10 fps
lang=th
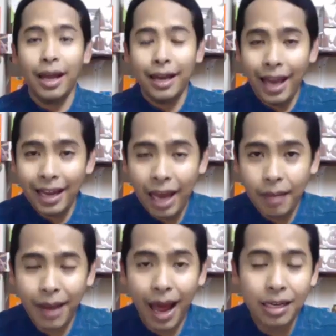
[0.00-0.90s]
แนะ
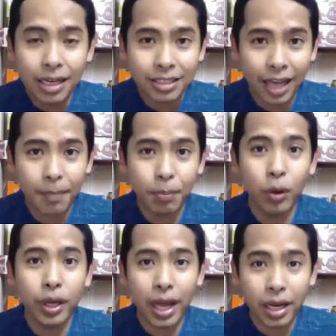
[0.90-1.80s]
นำการเลือกใช้ปุ๋
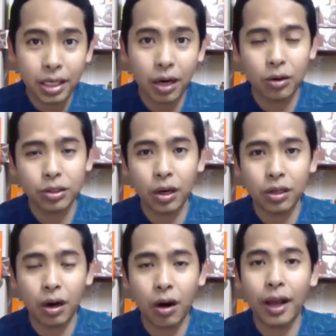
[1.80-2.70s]
ยในเครือของจอน
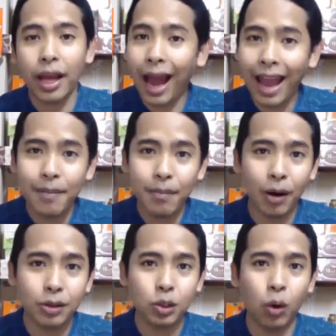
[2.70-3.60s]
คอยให้เหมาะส